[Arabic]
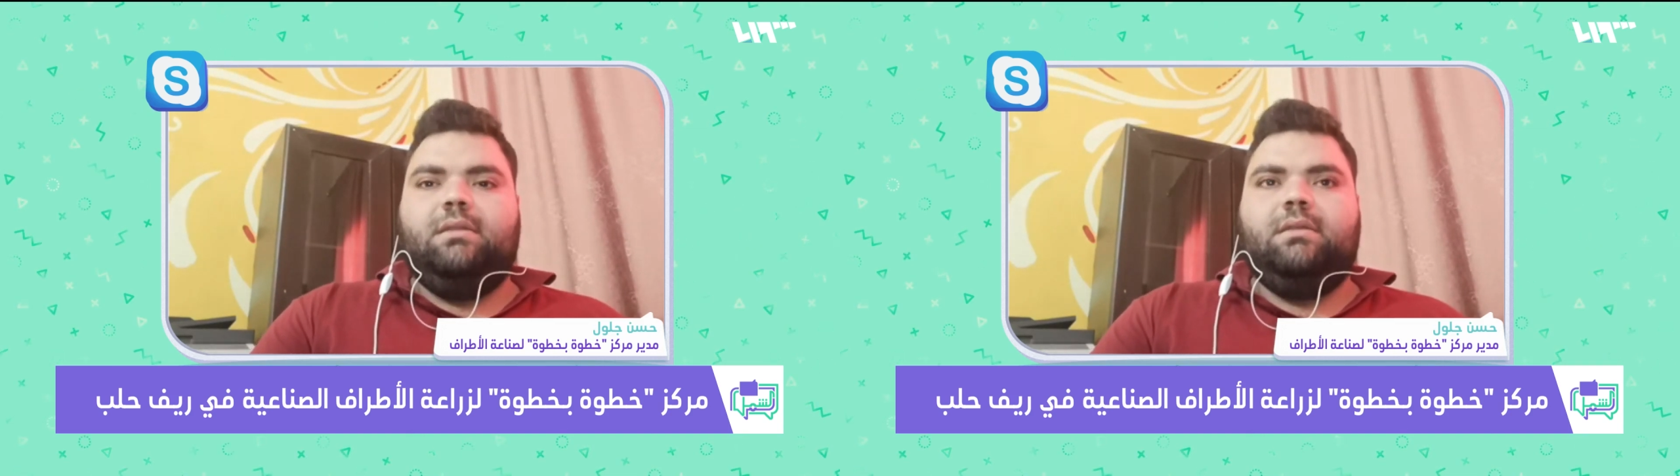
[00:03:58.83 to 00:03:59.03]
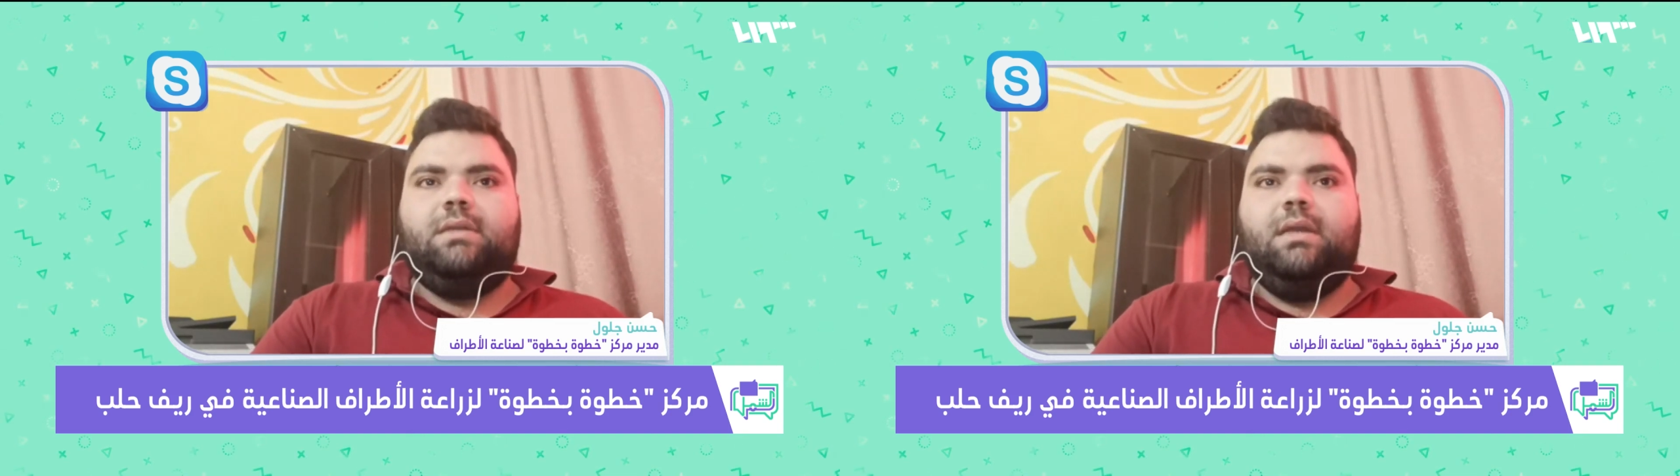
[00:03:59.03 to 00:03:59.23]

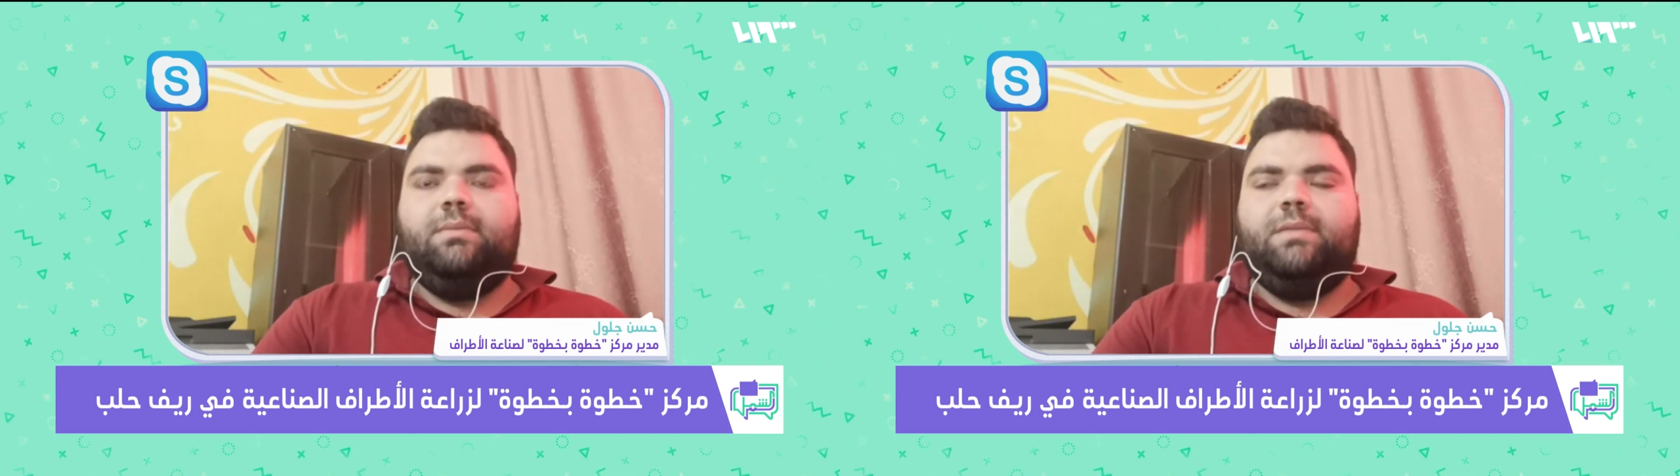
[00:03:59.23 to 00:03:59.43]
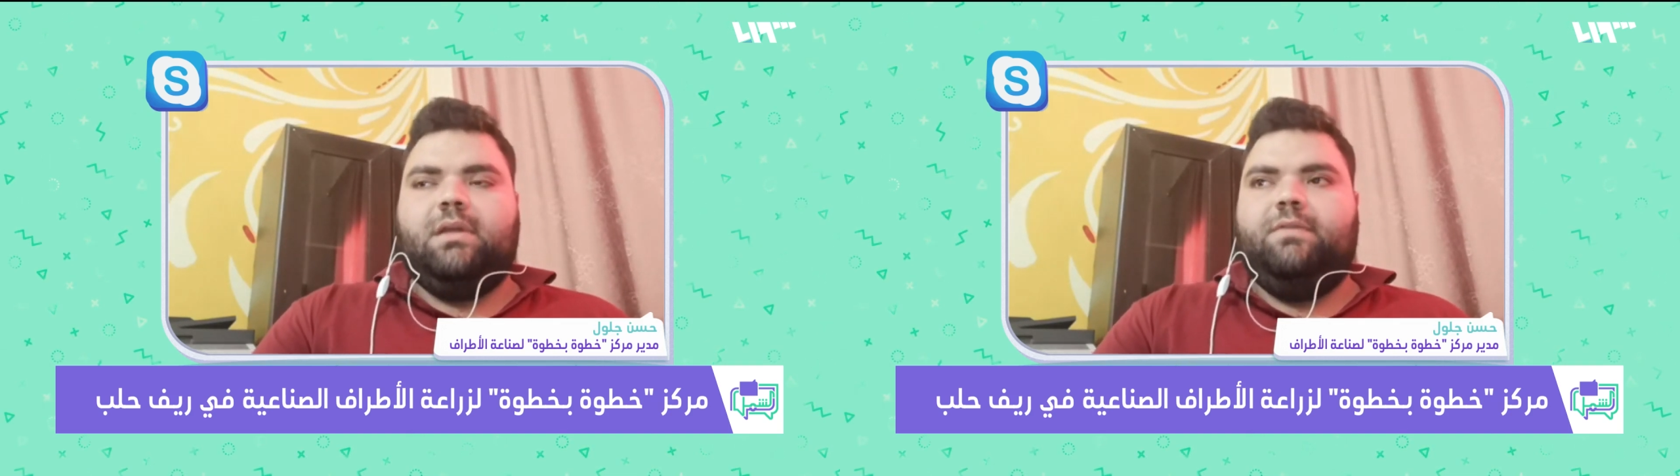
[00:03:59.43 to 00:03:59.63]
قدرت
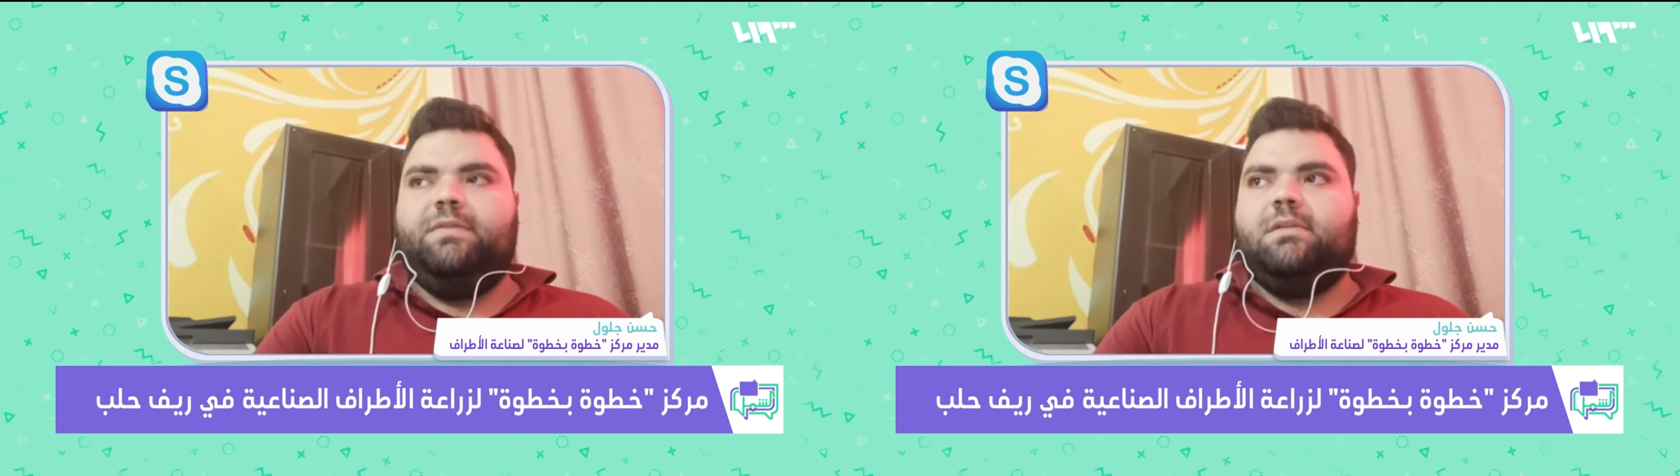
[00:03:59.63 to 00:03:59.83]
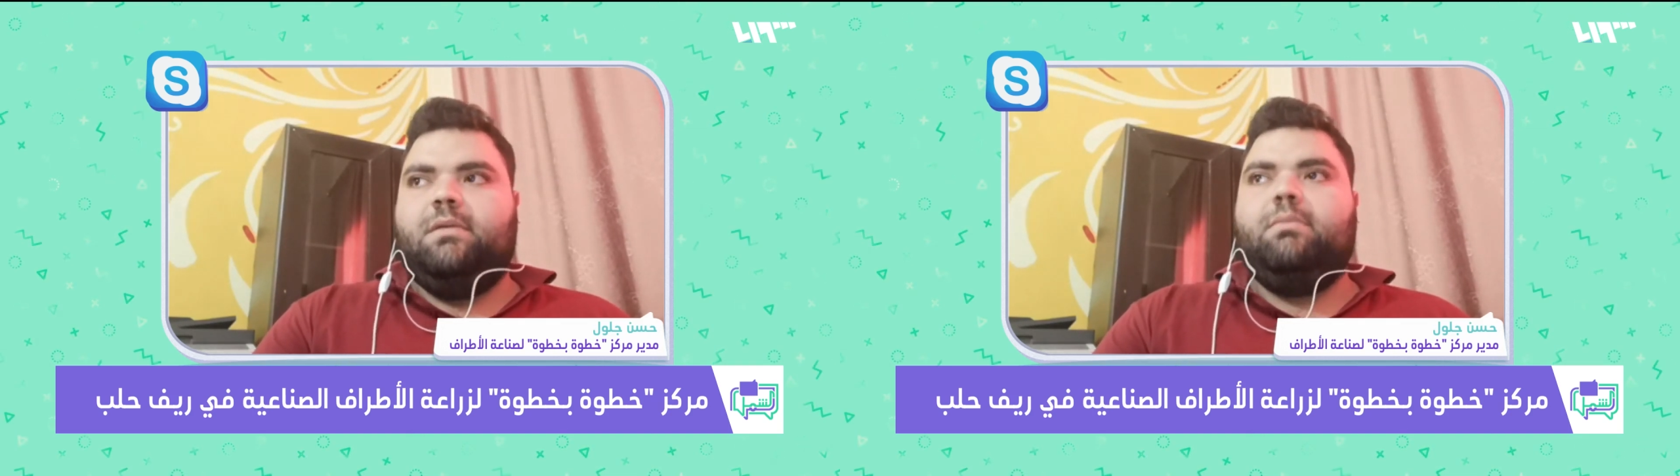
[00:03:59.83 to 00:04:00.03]
اركب
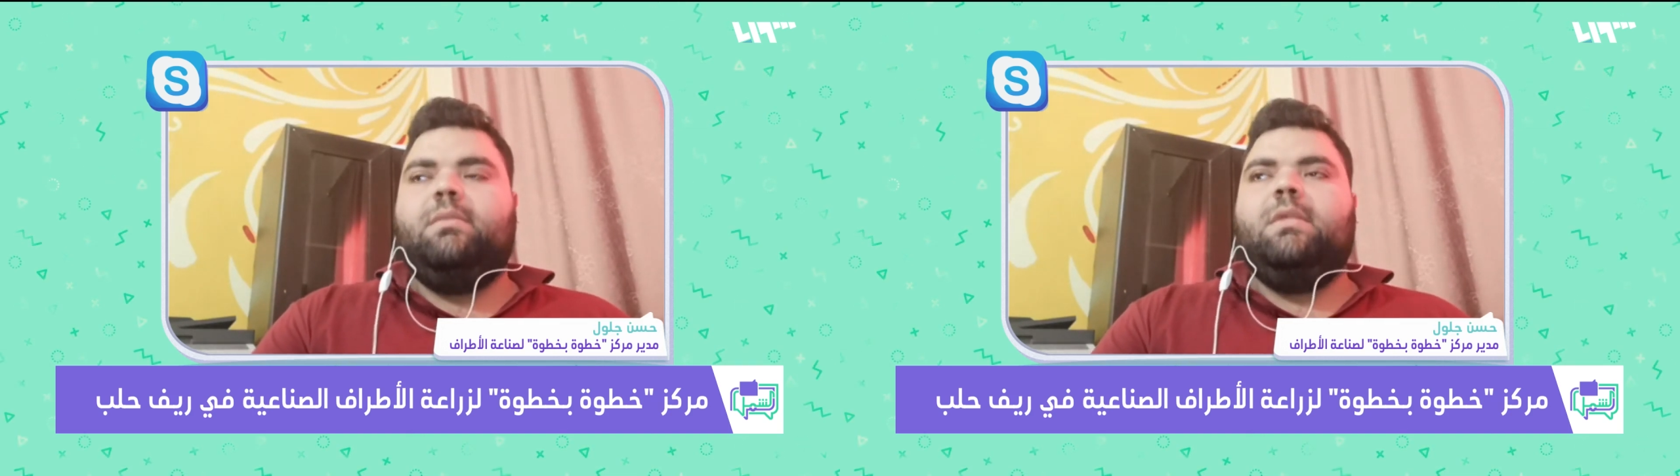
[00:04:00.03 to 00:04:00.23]
طرف بسبب